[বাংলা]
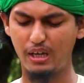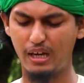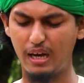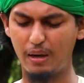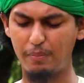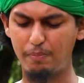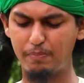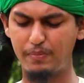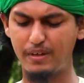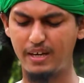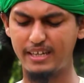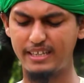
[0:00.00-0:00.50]

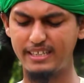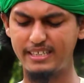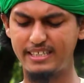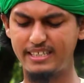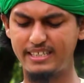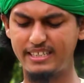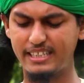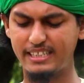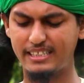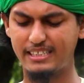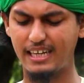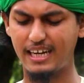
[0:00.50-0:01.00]
আপনার
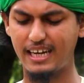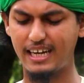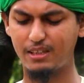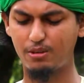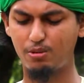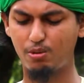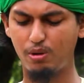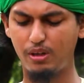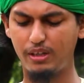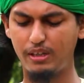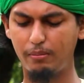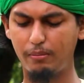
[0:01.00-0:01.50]

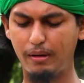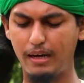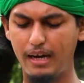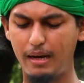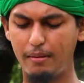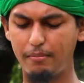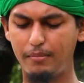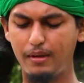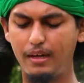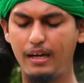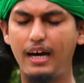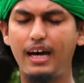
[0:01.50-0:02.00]
ইস্তেশাহাদুল
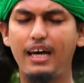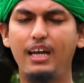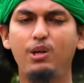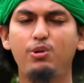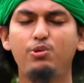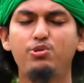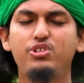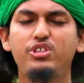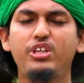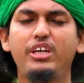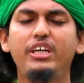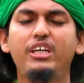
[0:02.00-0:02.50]
ইমাম আল
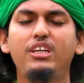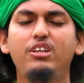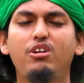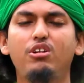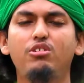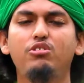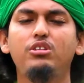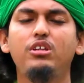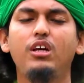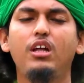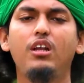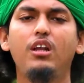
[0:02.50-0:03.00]
হুসাইন
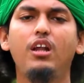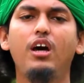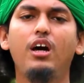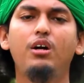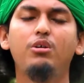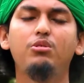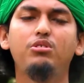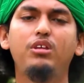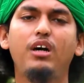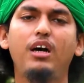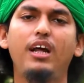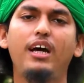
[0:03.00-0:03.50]
রদি
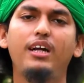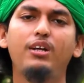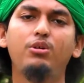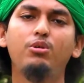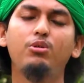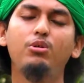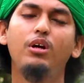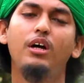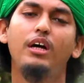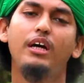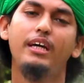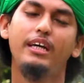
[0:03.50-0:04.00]
আল্লাহ
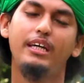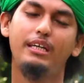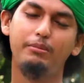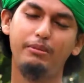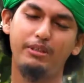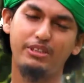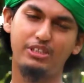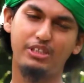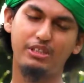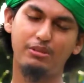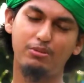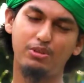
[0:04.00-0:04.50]
তালানহু এই
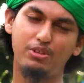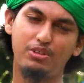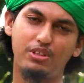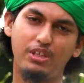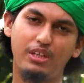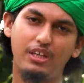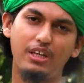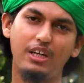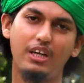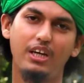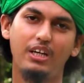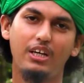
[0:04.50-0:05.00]
মাসের
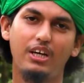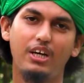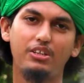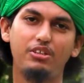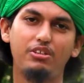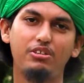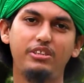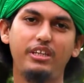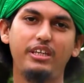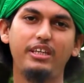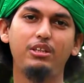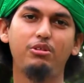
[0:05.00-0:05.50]
মধ্যে
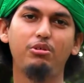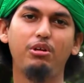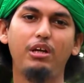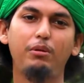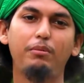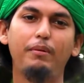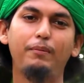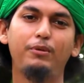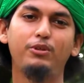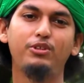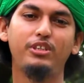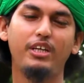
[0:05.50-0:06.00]
হজরত সঈদুল
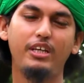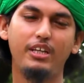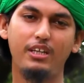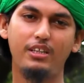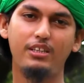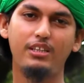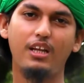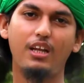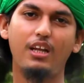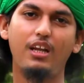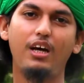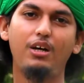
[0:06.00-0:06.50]
ইমাম হুসাইন
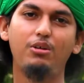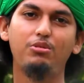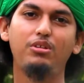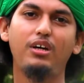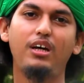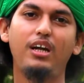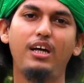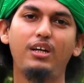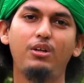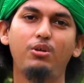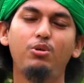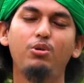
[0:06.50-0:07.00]
রদি আল্লাহ
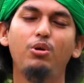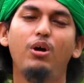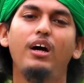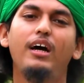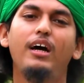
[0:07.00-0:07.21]
তালানহু